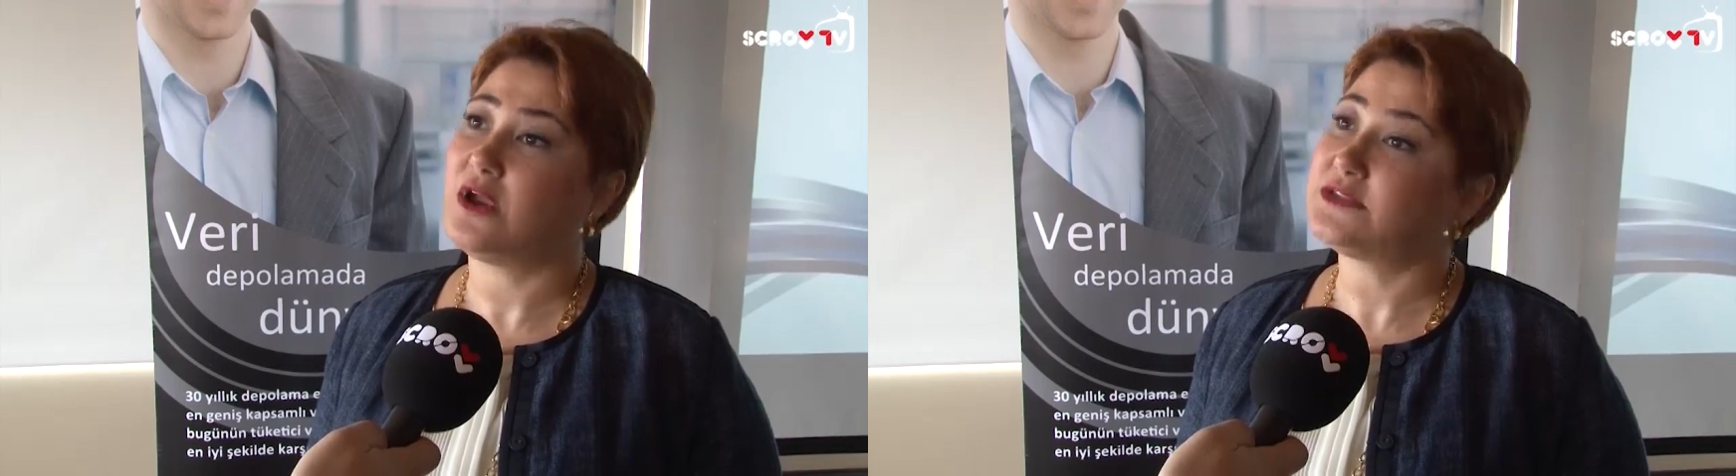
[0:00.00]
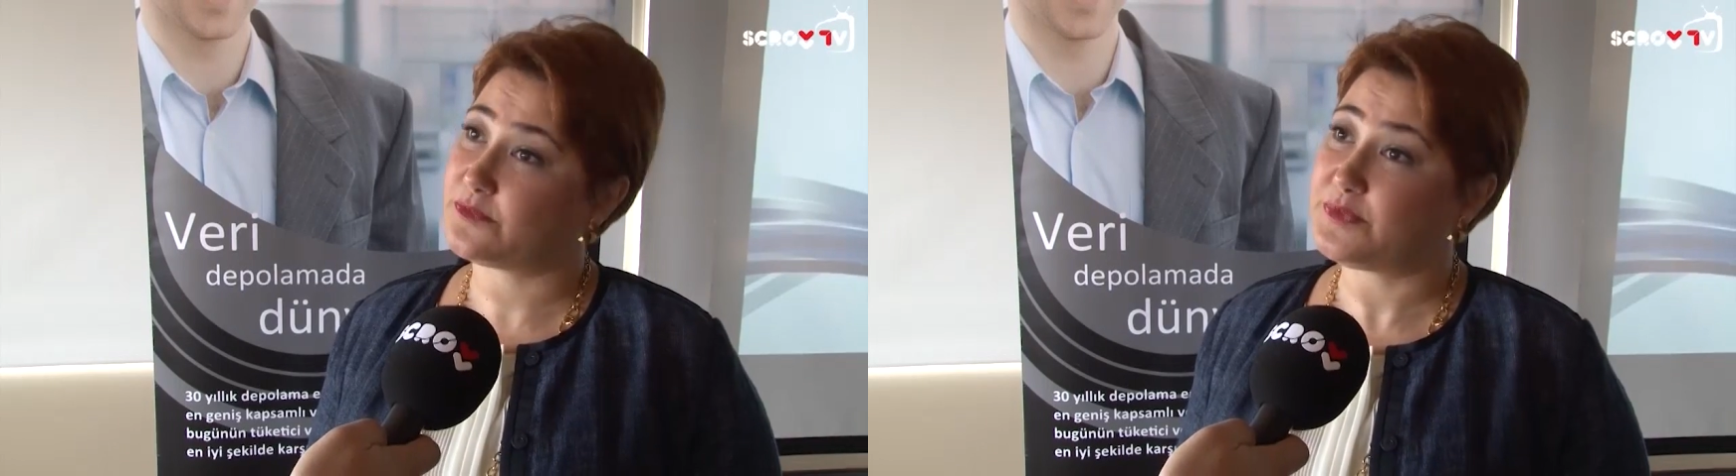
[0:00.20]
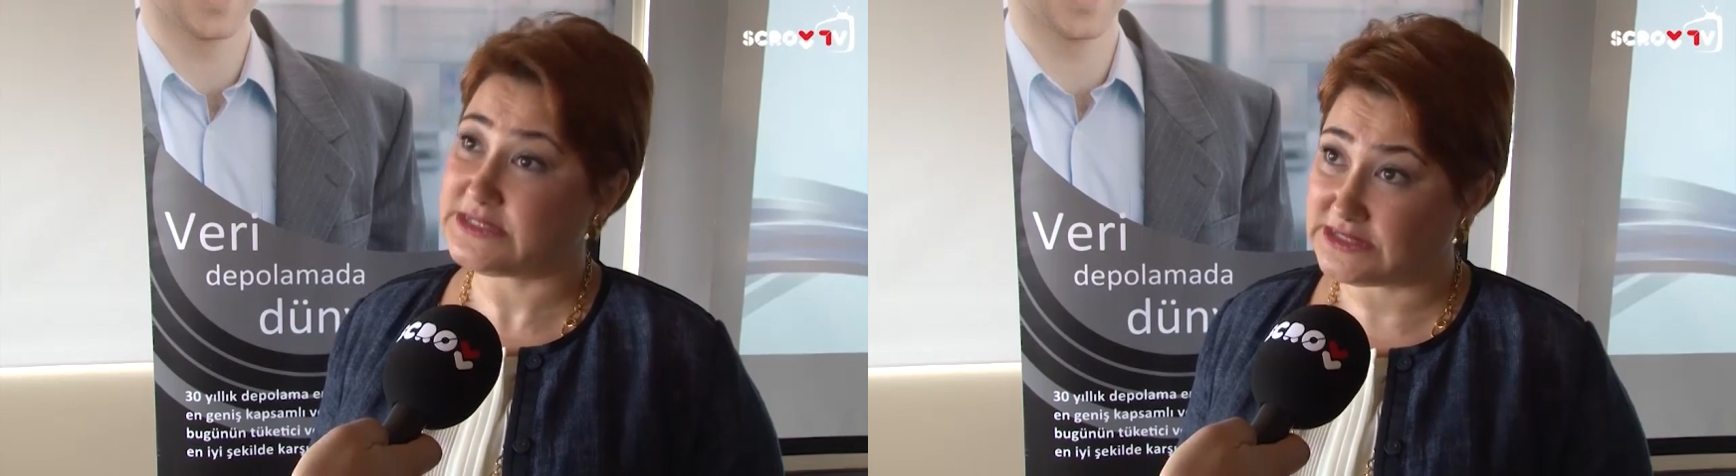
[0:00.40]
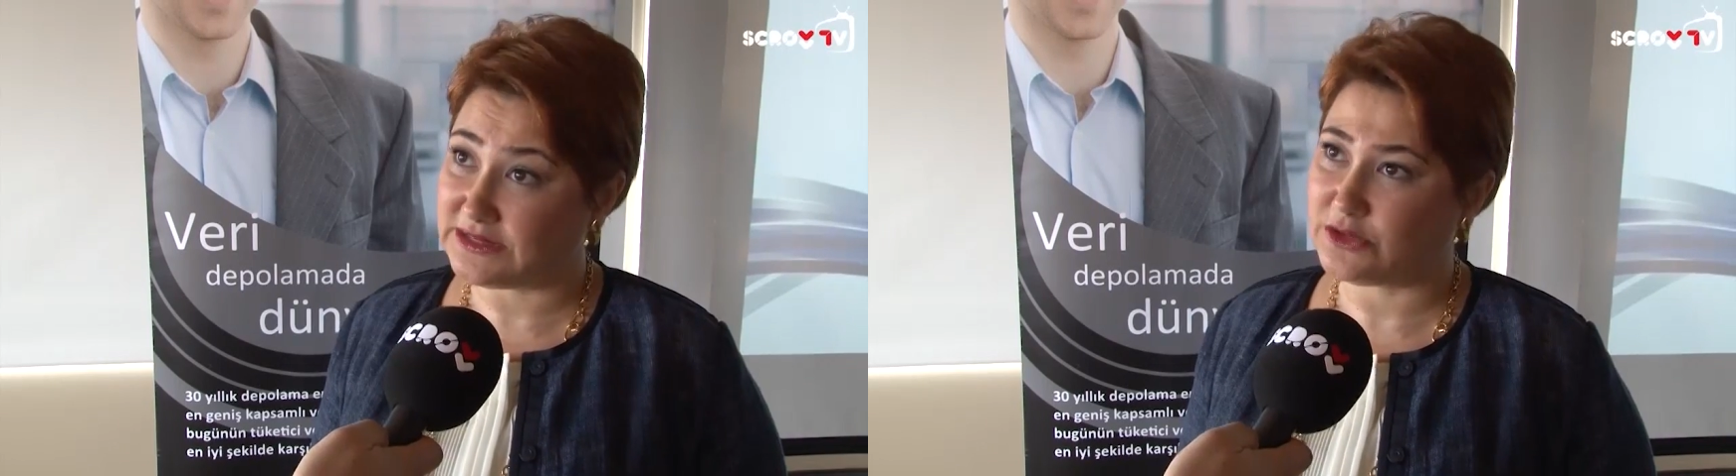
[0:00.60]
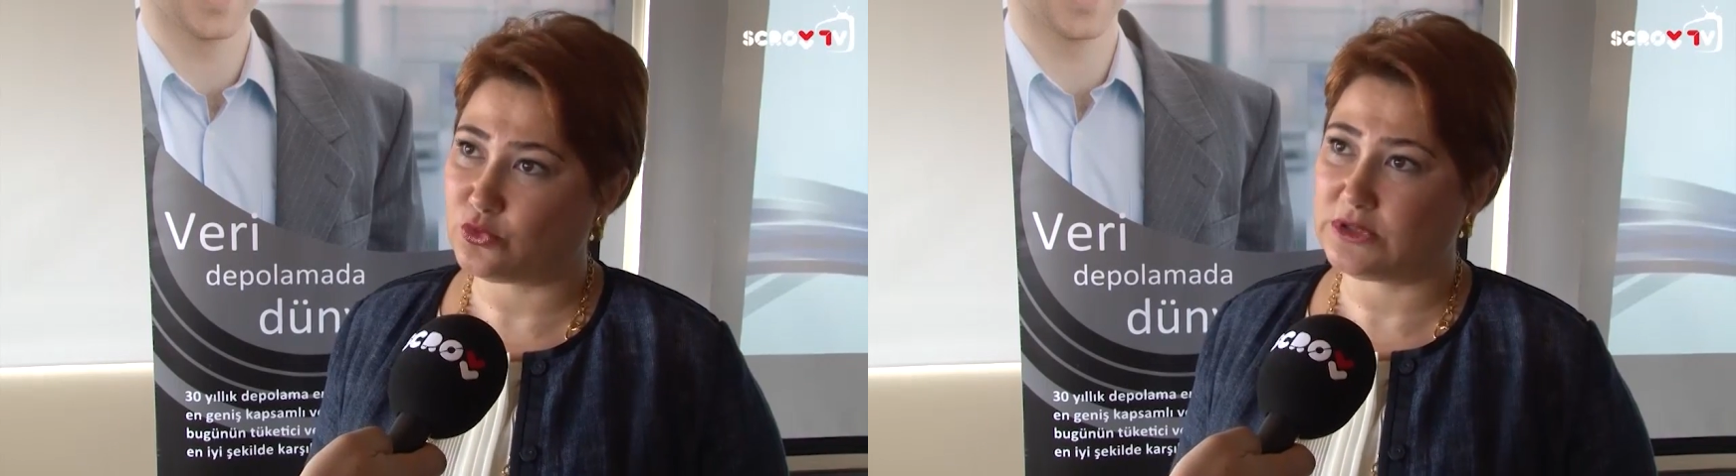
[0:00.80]
Artık
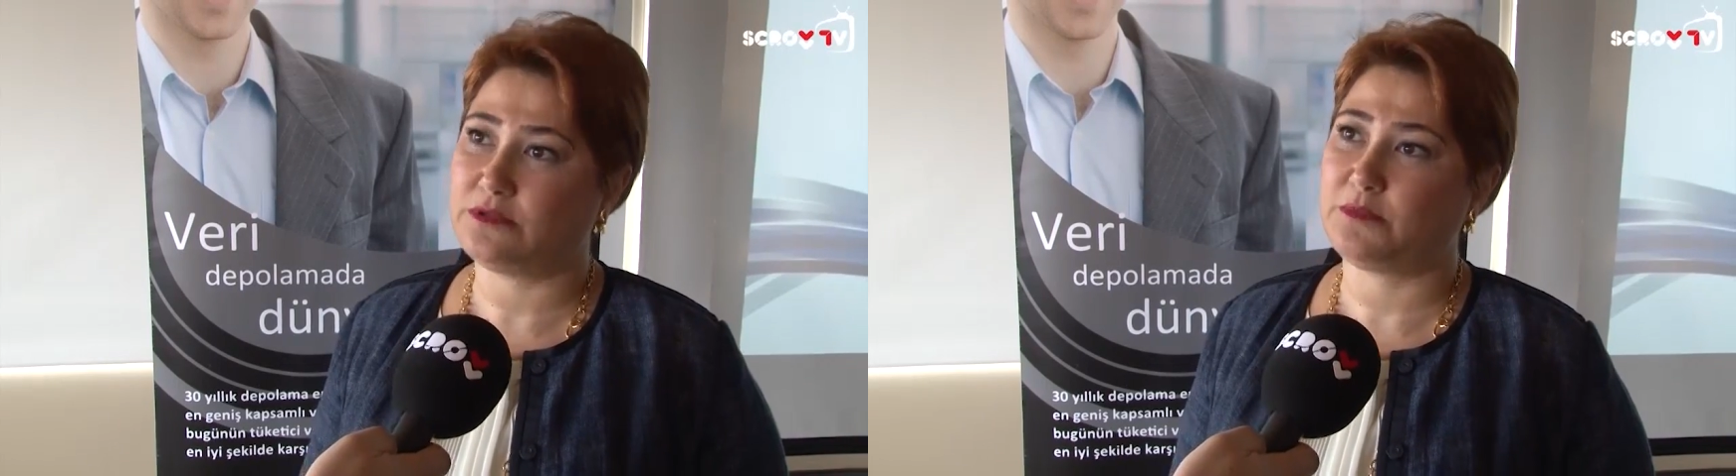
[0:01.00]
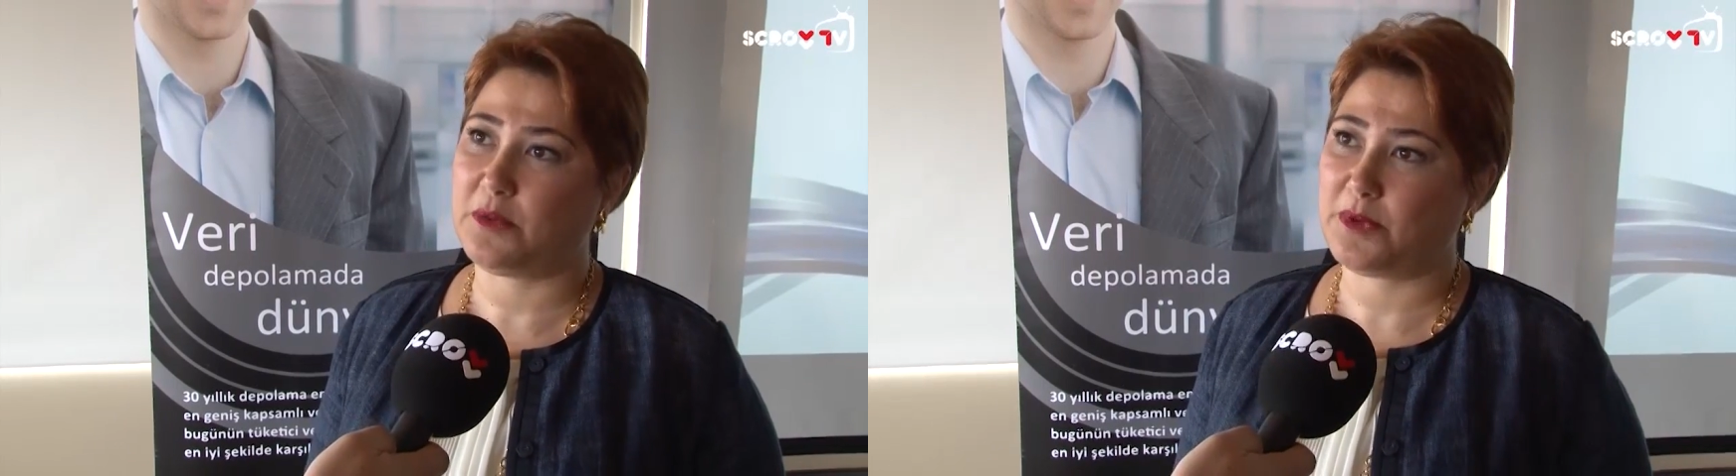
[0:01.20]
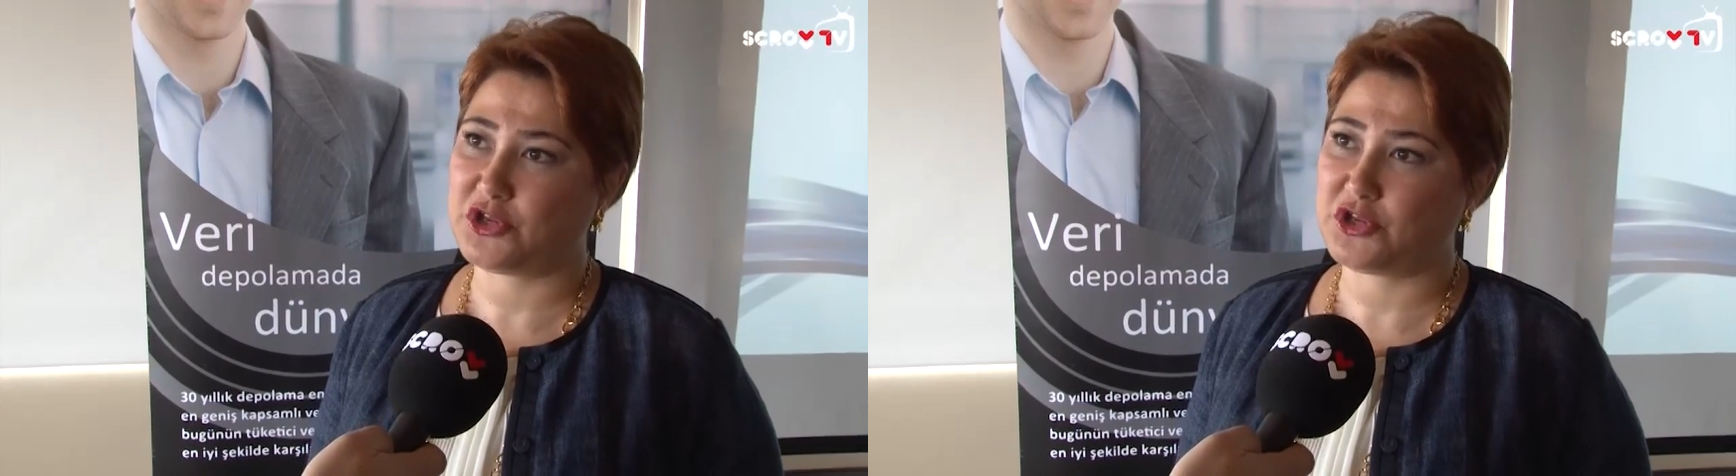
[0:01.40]
PC'de de kullanılmaya